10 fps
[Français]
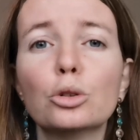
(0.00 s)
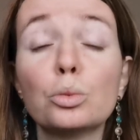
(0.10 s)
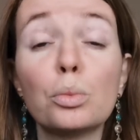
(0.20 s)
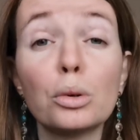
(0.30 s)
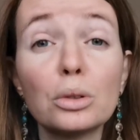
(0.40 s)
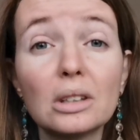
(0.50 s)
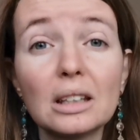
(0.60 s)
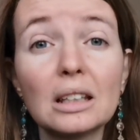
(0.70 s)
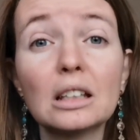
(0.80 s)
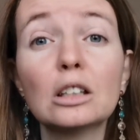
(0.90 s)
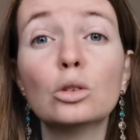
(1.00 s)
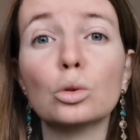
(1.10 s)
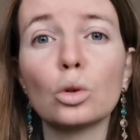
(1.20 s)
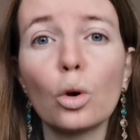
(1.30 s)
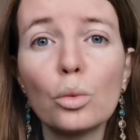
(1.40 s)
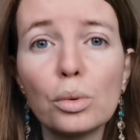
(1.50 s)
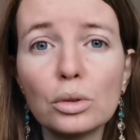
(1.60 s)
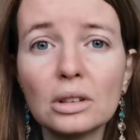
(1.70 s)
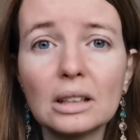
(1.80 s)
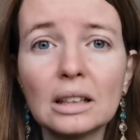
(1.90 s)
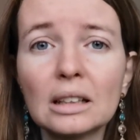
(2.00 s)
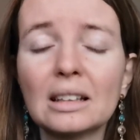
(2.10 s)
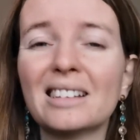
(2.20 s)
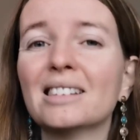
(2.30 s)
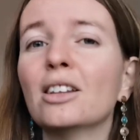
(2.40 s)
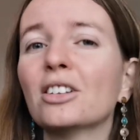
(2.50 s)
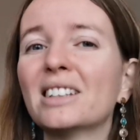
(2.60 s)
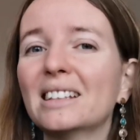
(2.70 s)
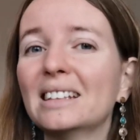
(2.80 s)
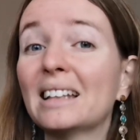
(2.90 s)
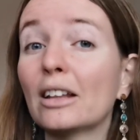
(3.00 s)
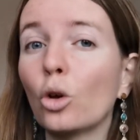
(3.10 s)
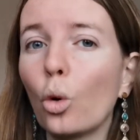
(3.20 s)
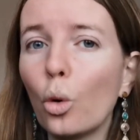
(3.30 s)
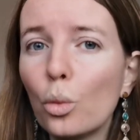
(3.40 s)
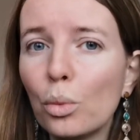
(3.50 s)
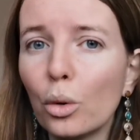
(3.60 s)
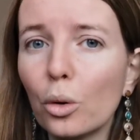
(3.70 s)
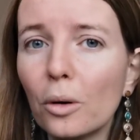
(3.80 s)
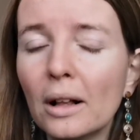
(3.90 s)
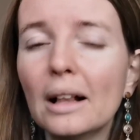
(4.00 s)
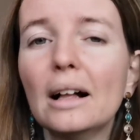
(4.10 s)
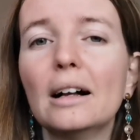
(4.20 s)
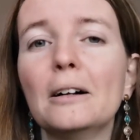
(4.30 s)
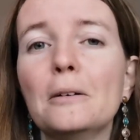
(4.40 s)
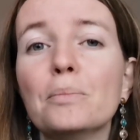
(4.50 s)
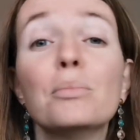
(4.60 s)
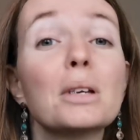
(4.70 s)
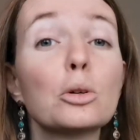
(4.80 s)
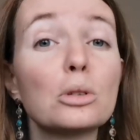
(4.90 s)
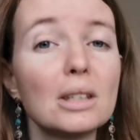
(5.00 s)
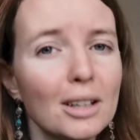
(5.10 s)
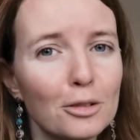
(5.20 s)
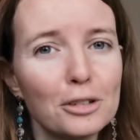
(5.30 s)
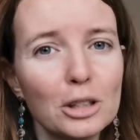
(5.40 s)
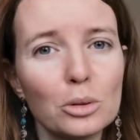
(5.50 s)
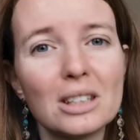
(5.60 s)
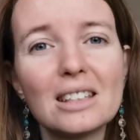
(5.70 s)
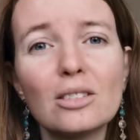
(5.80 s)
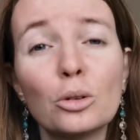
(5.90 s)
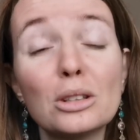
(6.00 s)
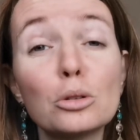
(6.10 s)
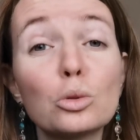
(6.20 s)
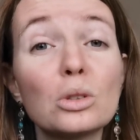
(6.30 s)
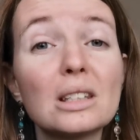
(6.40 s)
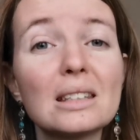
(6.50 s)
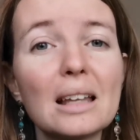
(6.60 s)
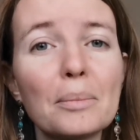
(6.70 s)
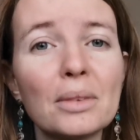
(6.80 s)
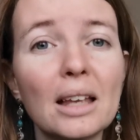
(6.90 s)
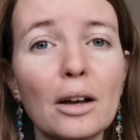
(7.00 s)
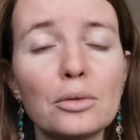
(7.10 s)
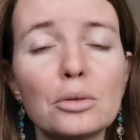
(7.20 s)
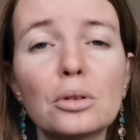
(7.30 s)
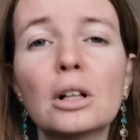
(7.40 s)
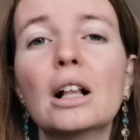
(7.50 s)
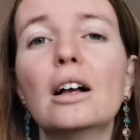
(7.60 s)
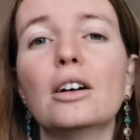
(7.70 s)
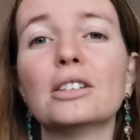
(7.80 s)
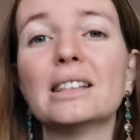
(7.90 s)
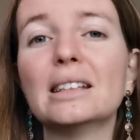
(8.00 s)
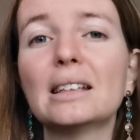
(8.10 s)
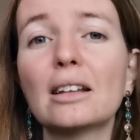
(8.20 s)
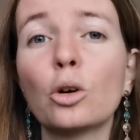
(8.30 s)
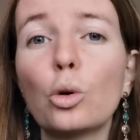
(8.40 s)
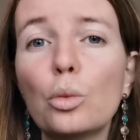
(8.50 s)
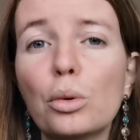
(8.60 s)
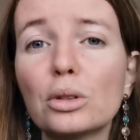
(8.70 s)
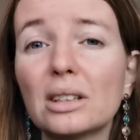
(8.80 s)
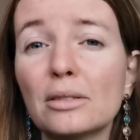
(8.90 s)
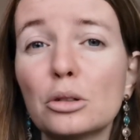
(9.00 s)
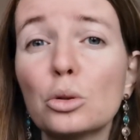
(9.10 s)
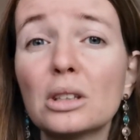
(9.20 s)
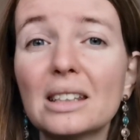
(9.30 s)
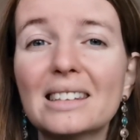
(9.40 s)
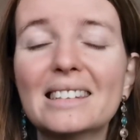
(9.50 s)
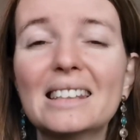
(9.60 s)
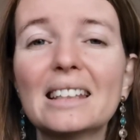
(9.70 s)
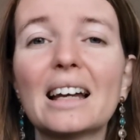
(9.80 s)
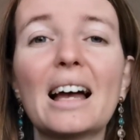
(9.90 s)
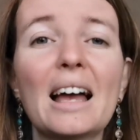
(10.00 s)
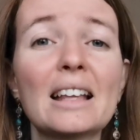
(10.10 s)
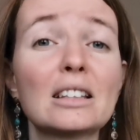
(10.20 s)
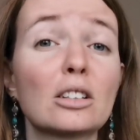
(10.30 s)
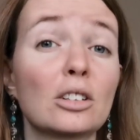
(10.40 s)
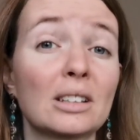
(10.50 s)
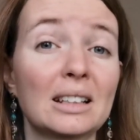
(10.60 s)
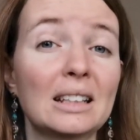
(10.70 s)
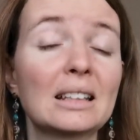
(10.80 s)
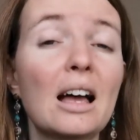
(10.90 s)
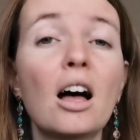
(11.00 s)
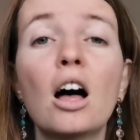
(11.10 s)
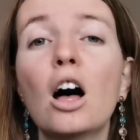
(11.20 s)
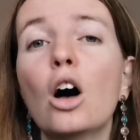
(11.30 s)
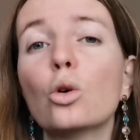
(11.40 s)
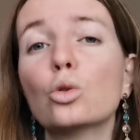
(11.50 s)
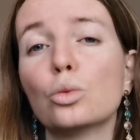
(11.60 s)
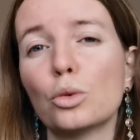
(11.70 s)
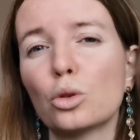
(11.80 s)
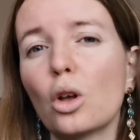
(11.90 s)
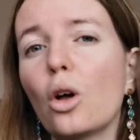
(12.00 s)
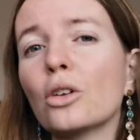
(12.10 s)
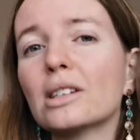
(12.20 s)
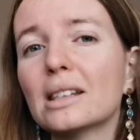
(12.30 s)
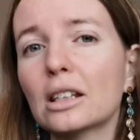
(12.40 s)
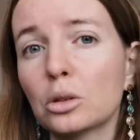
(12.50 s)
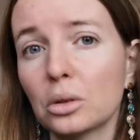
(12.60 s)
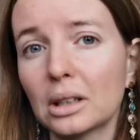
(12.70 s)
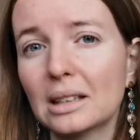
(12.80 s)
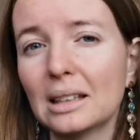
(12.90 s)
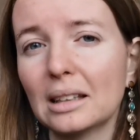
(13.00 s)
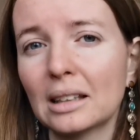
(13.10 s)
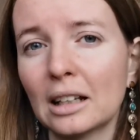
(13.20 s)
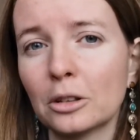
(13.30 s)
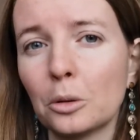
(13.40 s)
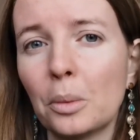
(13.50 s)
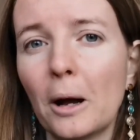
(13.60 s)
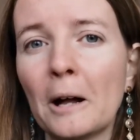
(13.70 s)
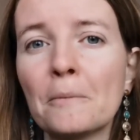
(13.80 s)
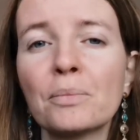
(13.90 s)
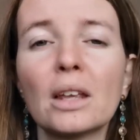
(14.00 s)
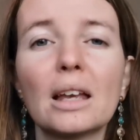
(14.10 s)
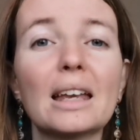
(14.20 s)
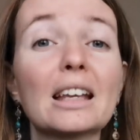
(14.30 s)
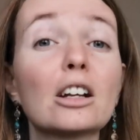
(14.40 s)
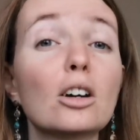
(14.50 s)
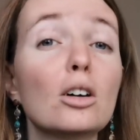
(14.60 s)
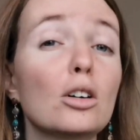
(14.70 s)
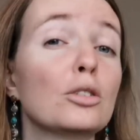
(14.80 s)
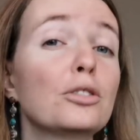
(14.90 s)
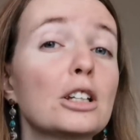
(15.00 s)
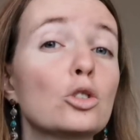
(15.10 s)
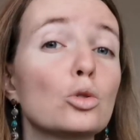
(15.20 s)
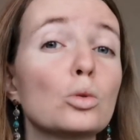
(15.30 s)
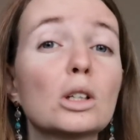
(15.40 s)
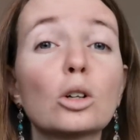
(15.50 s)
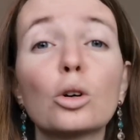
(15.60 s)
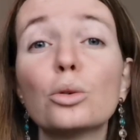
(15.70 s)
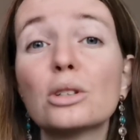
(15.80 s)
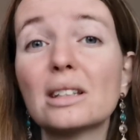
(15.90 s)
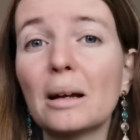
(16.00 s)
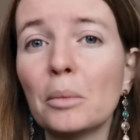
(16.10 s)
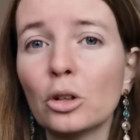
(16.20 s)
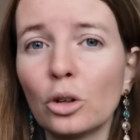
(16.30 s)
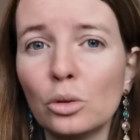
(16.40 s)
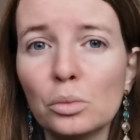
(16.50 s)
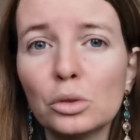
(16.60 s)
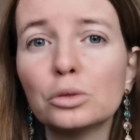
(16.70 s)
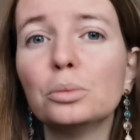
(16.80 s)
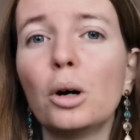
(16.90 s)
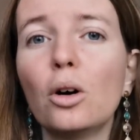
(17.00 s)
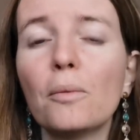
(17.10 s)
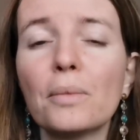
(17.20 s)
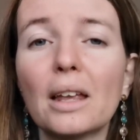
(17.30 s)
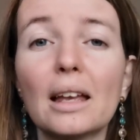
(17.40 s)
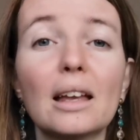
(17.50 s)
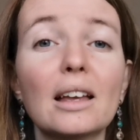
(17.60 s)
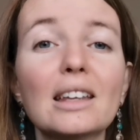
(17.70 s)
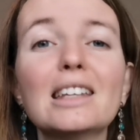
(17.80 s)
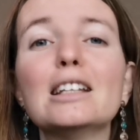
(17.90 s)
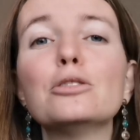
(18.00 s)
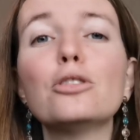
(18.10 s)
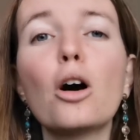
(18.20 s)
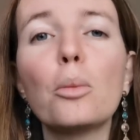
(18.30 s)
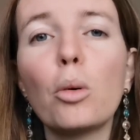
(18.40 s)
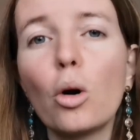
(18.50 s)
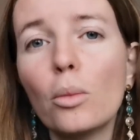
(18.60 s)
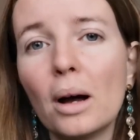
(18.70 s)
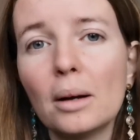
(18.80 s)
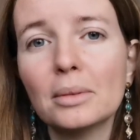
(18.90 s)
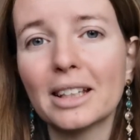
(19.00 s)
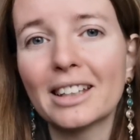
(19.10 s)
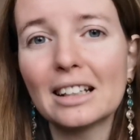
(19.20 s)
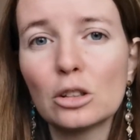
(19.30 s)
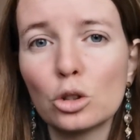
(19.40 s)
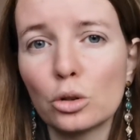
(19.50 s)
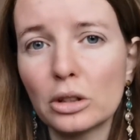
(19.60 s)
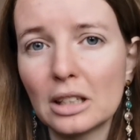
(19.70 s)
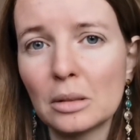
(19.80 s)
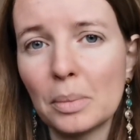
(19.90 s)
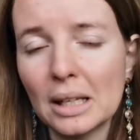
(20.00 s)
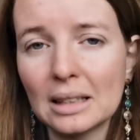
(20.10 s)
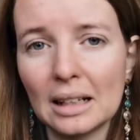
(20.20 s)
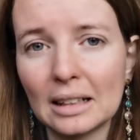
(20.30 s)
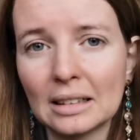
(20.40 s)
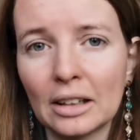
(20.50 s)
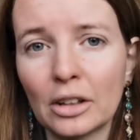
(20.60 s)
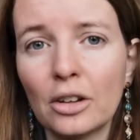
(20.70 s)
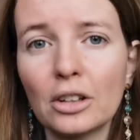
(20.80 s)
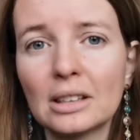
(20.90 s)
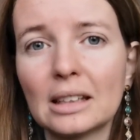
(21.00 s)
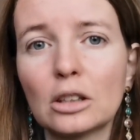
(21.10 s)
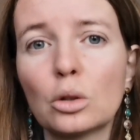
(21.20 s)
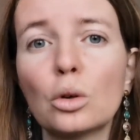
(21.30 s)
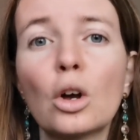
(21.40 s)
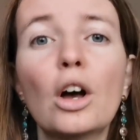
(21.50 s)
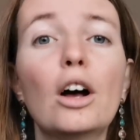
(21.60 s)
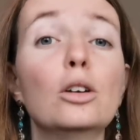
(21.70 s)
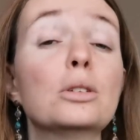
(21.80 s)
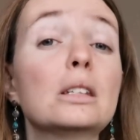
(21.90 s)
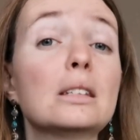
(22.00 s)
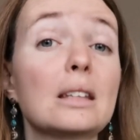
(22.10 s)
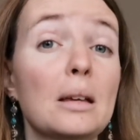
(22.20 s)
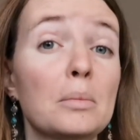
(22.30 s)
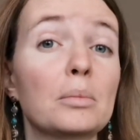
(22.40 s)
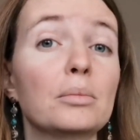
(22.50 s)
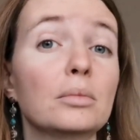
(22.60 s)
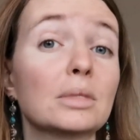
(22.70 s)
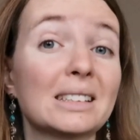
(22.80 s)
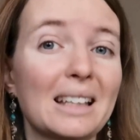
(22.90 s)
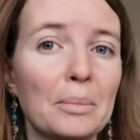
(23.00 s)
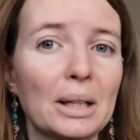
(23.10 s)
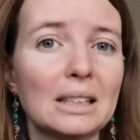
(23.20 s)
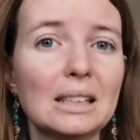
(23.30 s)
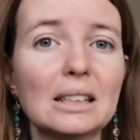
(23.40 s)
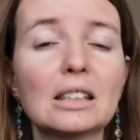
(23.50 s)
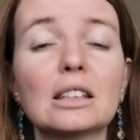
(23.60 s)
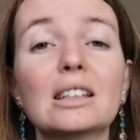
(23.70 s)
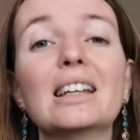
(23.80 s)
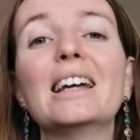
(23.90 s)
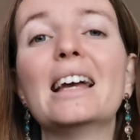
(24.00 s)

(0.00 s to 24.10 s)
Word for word: de se poser, de se reposer, d'être dans cet état de repos. Euh, mais aussi en fait aussi, au niveau du système nerveux, euh, cet état de repos, ça veut aussi dire être dans un état où je me sens en sécurité quelque part. Et quand en fait je suis constamment dans le mouvement, il est fort probable, et quelque chose qui se passe à l'intérieur, c'est que le système sympathique